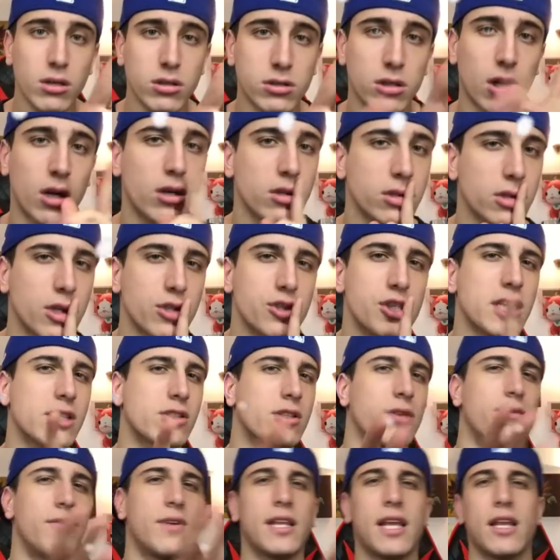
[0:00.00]
lo so, lo so, già
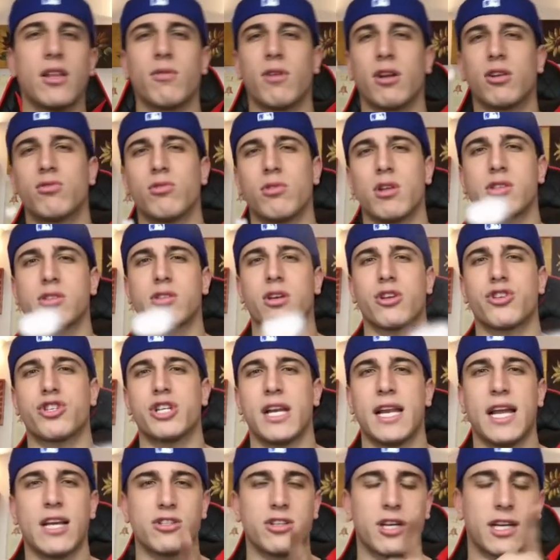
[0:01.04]
sto vedendo alcune storce
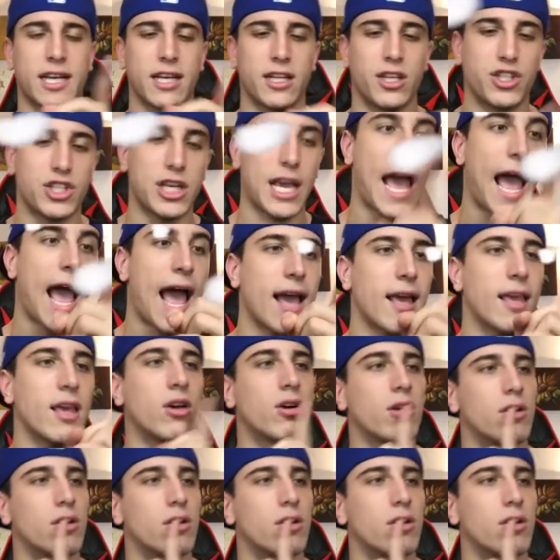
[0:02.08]
il naso perché dice ah i